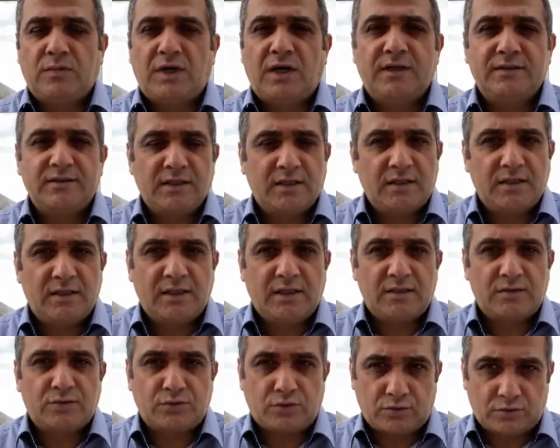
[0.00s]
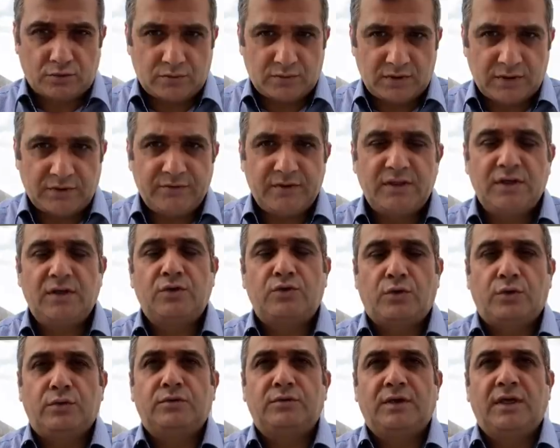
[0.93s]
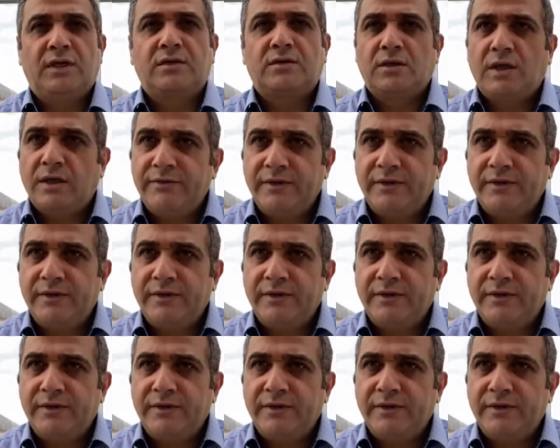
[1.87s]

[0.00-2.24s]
Azeriler çok sevindirik oldular.